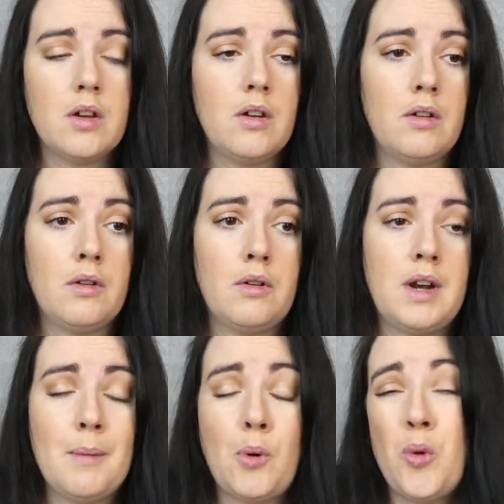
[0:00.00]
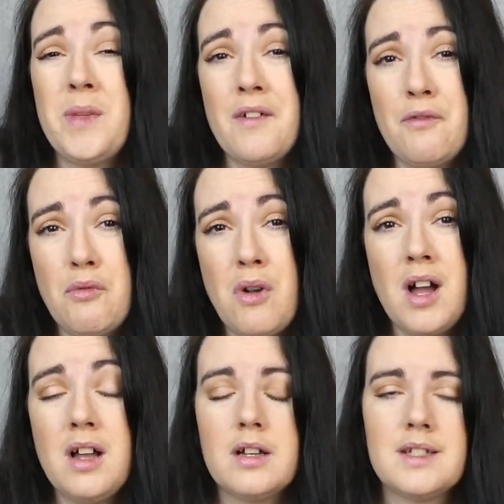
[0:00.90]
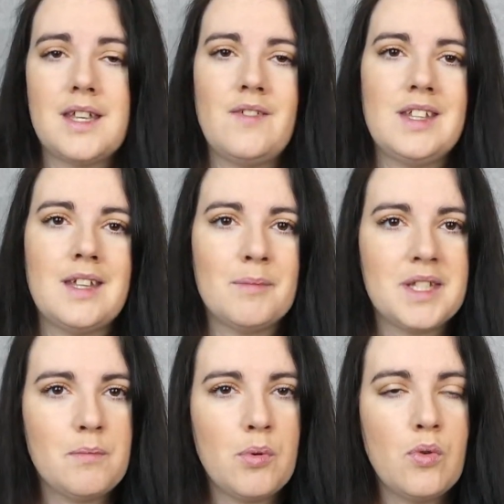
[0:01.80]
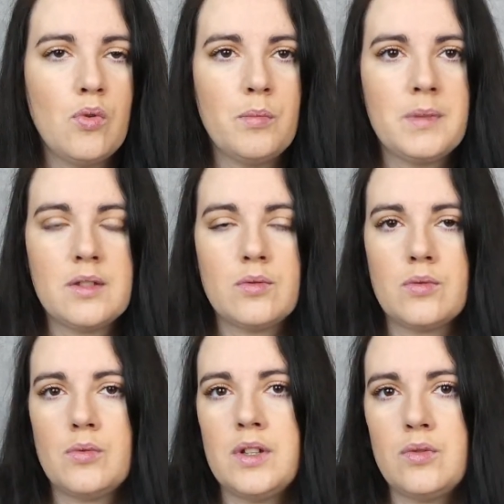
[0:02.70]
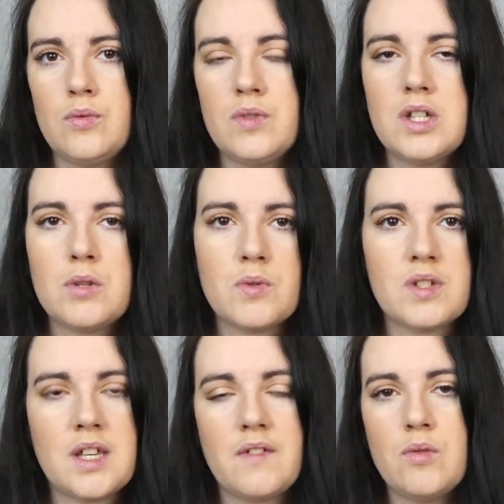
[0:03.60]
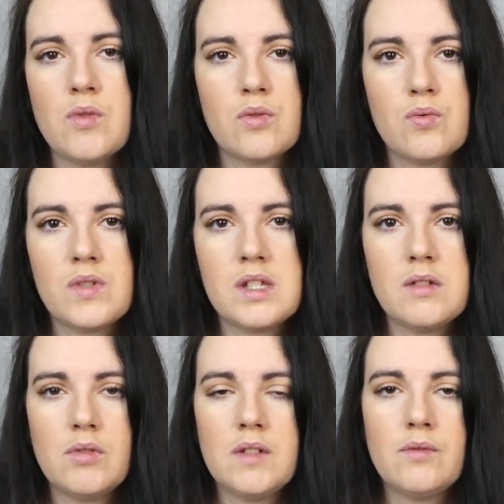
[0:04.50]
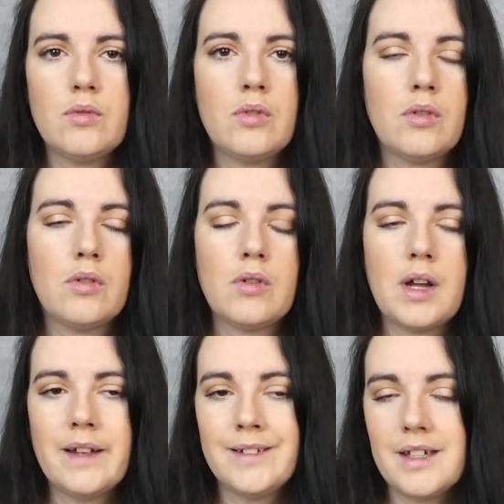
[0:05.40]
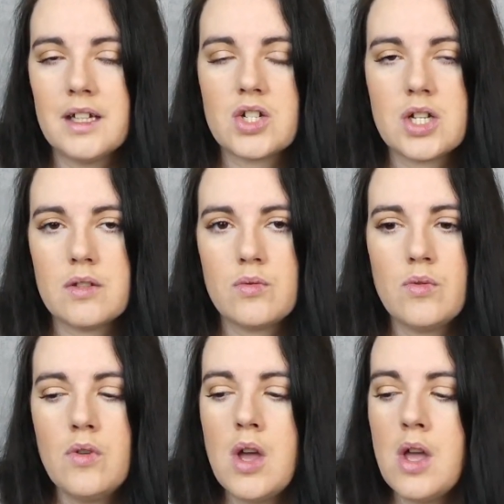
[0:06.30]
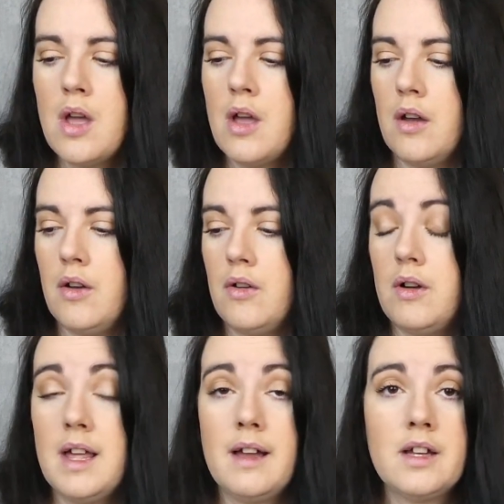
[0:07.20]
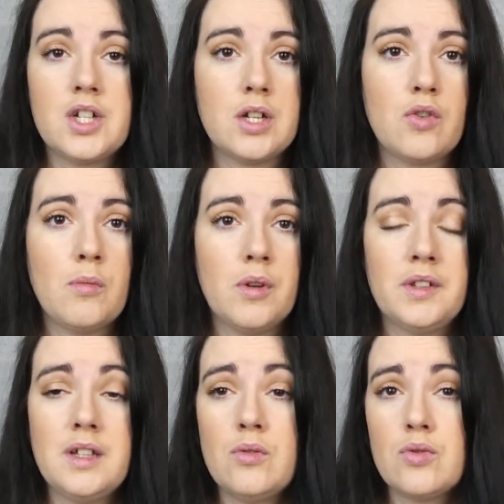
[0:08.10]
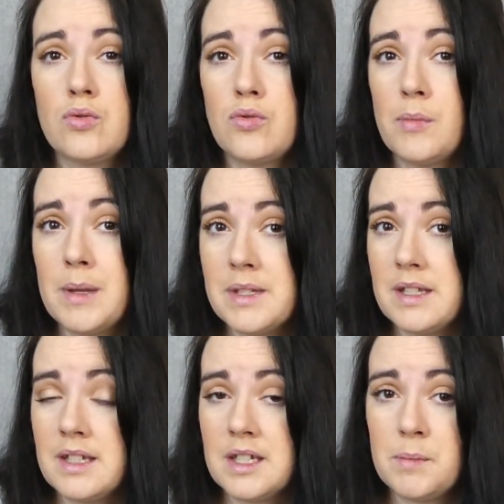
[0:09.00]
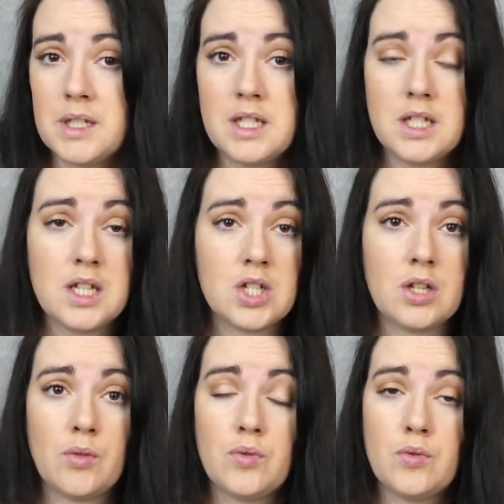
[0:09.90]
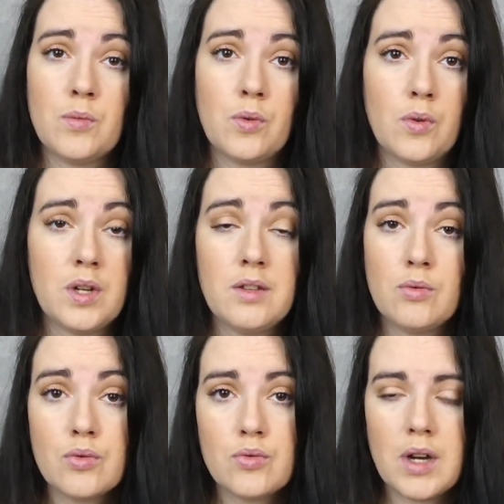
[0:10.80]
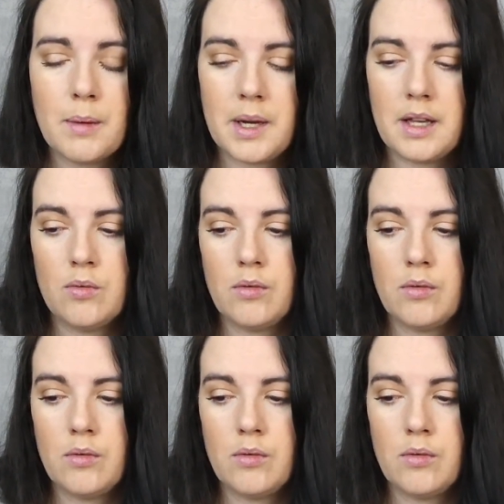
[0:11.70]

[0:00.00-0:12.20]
Euh, la première fois ça avait été un petit peu long mais ils se sont excusés, je pense qu'il y avait eu un souci au niveau euh, interne chez eux. Euh, là, j'ai commandé, le jour même c'était expédié, j'ai reçu mon colis deux jours après.